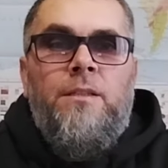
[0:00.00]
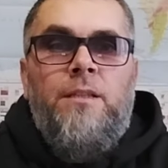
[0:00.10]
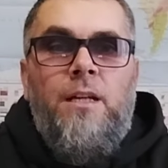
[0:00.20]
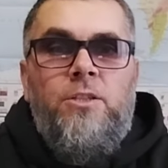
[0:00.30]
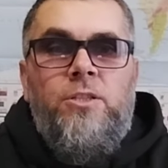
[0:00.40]

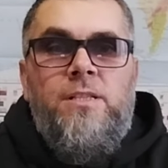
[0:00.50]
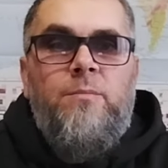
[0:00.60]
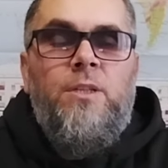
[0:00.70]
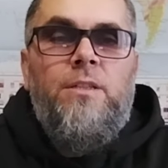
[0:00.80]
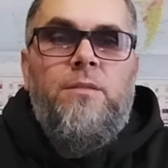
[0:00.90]
Дальше,
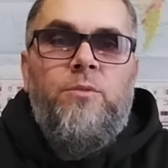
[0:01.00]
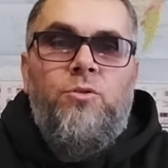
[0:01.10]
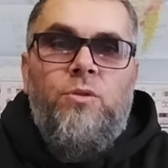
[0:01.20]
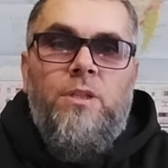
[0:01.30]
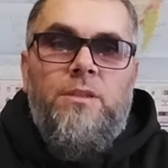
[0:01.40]
если мы хотим
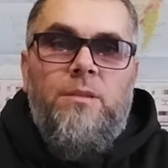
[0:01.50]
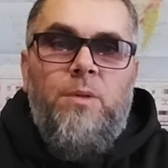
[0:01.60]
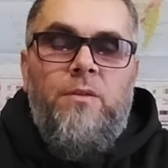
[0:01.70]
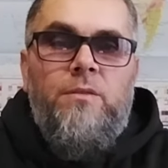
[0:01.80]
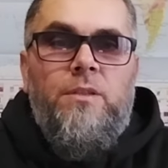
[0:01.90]
еще как
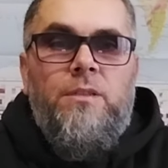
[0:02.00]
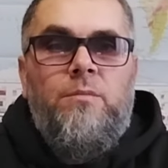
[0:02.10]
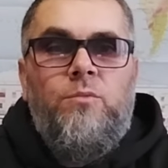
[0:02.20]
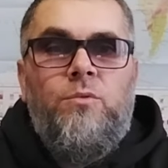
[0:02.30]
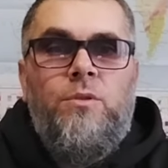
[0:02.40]
добавить к
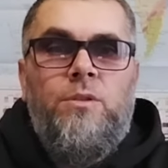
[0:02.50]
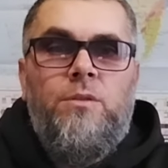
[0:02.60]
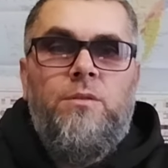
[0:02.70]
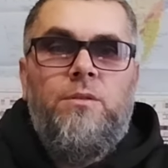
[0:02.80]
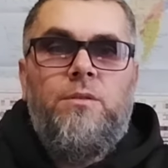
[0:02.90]
этому
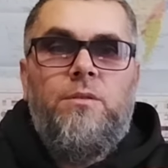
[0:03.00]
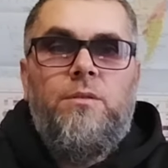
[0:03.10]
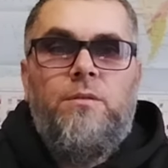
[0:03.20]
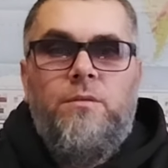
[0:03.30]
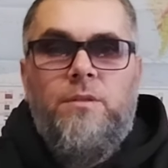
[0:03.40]

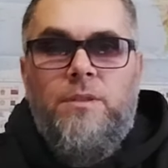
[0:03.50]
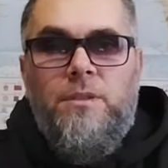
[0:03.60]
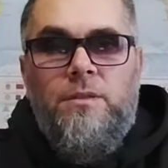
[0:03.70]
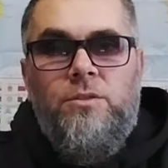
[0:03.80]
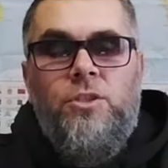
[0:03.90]
э,
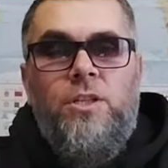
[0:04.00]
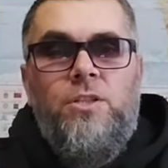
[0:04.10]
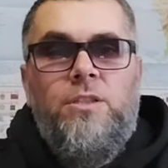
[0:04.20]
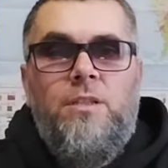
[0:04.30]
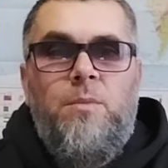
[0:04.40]

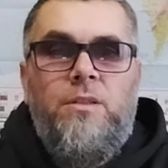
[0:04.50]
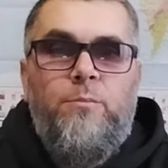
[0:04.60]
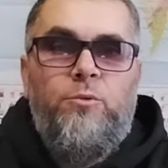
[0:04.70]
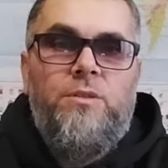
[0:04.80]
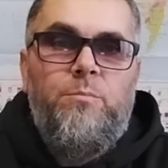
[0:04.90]
черешни, добавить,
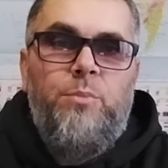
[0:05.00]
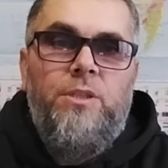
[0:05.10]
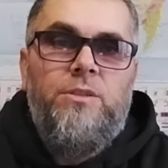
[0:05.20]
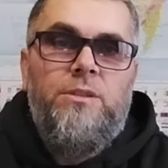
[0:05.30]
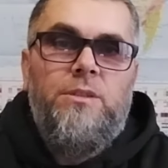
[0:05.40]
допустим,
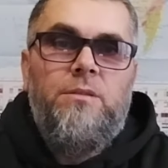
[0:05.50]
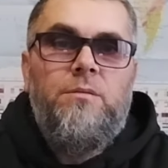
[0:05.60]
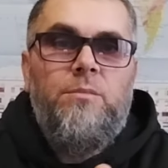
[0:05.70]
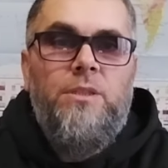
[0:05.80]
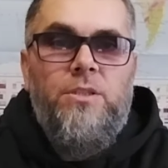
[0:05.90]
персик,
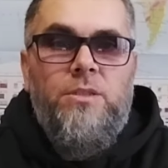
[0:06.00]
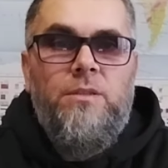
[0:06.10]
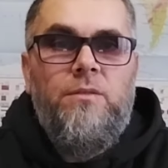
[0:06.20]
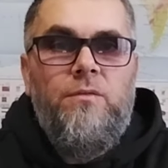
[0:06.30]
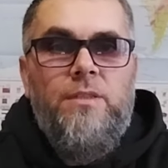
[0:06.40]
мы
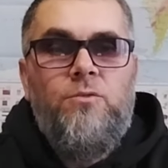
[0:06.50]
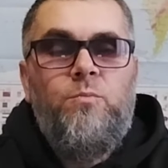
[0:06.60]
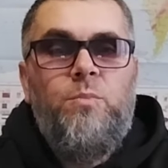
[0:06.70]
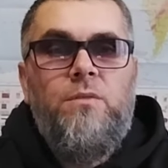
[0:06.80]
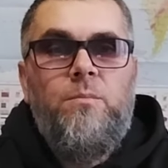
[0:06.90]
должны
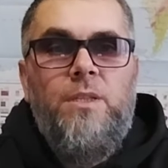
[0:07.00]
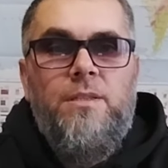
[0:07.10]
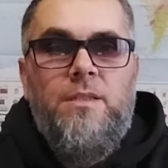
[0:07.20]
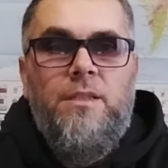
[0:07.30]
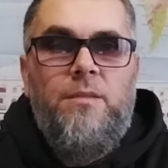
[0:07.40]
отступить в
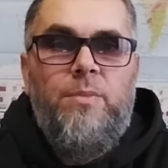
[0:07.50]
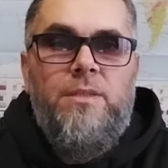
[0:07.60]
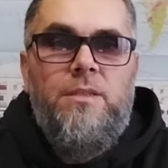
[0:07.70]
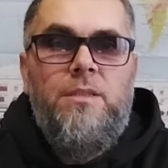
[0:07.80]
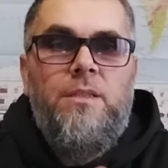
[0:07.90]
место и
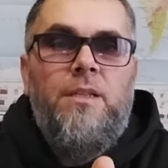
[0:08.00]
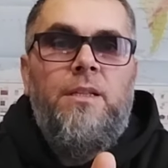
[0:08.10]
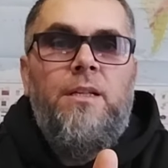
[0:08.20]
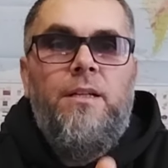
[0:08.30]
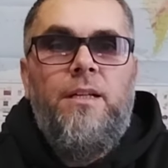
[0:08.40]
посадить
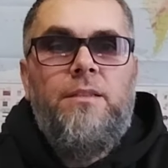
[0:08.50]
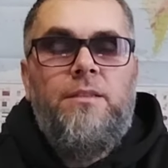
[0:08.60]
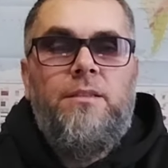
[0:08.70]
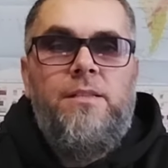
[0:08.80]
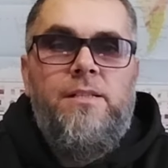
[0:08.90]

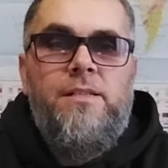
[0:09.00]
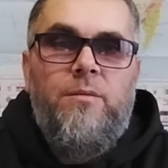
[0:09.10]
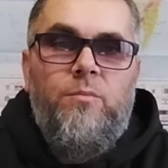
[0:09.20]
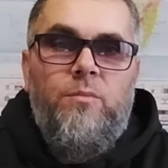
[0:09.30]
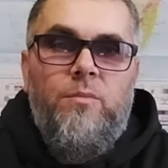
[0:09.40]
ряд,
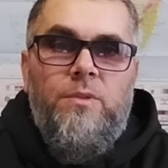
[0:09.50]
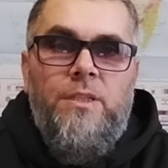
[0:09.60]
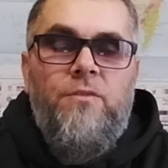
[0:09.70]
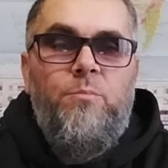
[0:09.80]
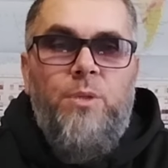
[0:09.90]
несколько
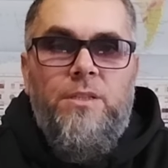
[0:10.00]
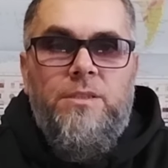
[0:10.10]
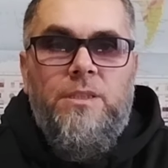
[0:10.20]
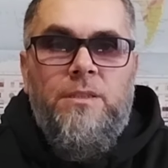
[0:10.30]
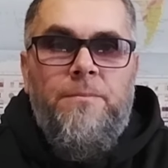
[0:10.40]
деревьев
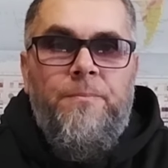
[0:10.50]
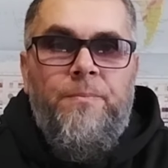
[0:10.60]
персика.